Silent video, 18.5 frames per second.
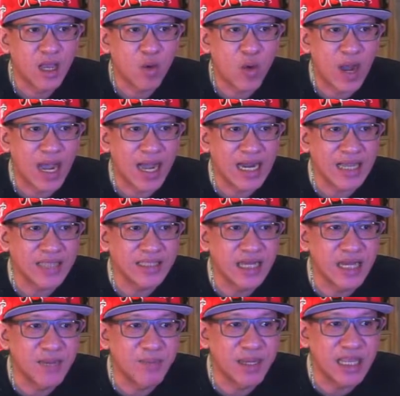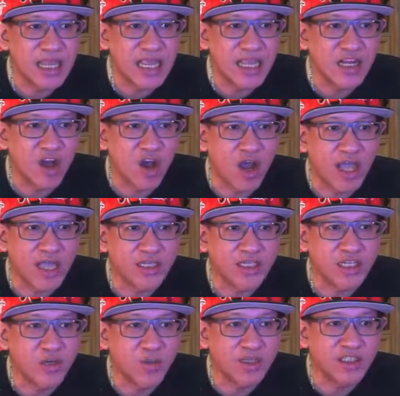กว่าคาแรคเตอร์เมื่อกี้หน่อย
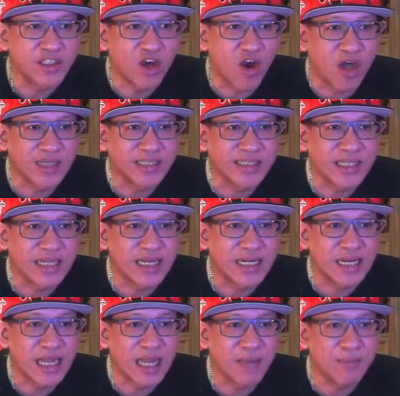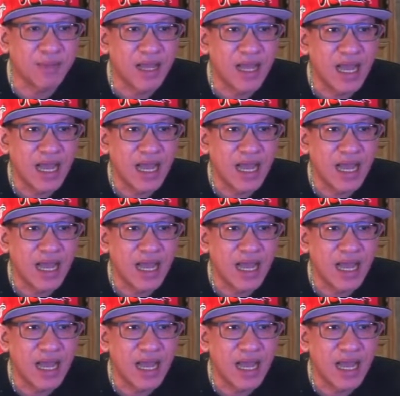ชื่อว่าจอห์นสันนะครับ